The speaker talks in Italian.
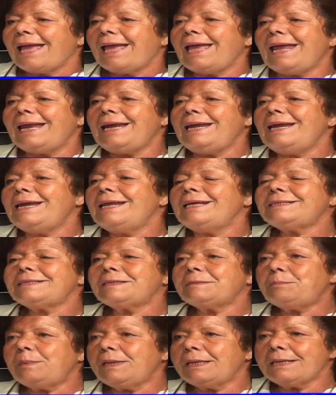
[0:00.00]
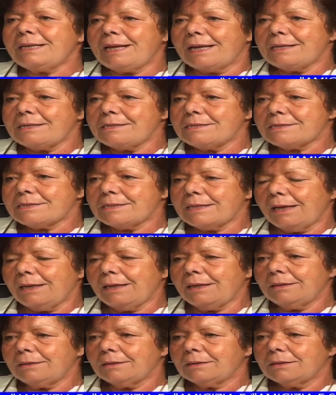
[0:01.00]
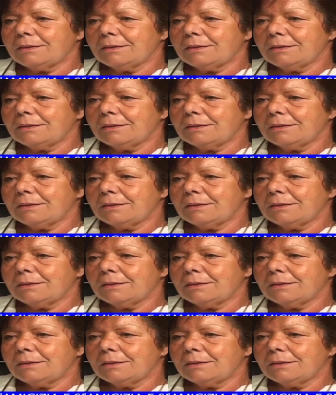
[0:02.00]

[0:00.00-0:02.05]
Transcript: è l'esperienza